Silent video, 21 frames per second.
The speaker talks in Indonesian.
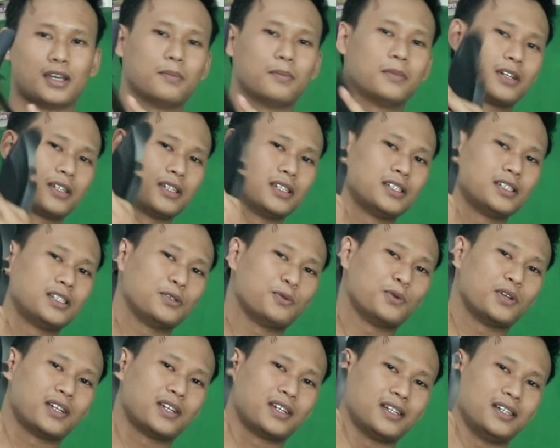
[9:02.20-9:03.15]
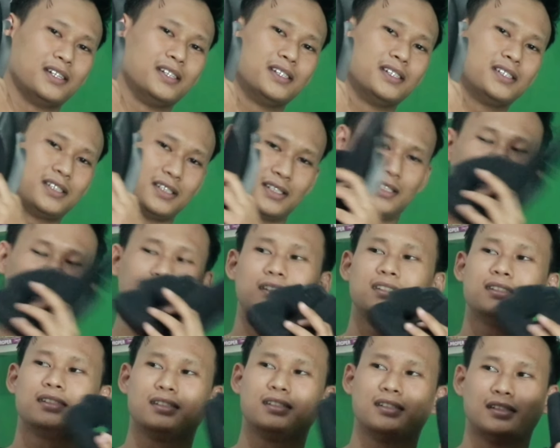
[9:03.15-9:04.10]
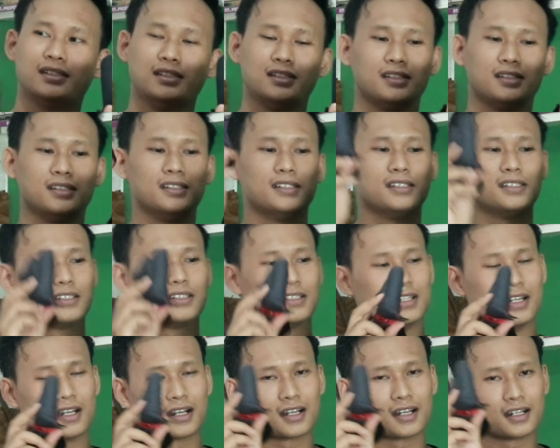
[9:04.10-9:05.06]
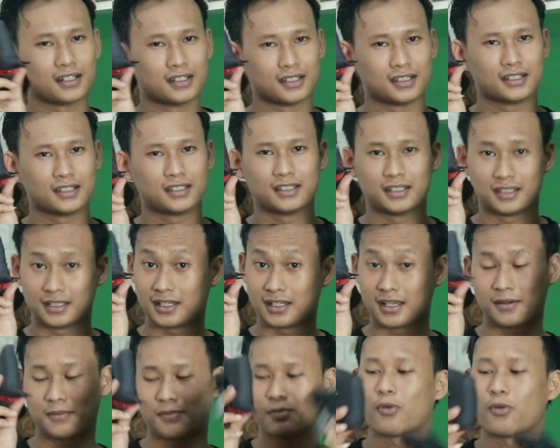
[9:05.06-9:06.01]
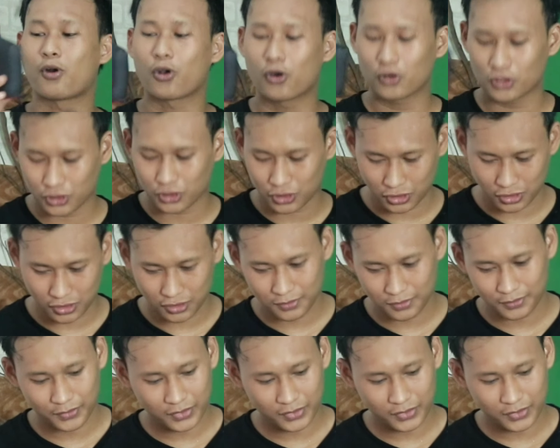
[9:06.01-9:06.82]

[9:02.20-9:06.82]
emergency quick release di sini sedangkan di sininya polos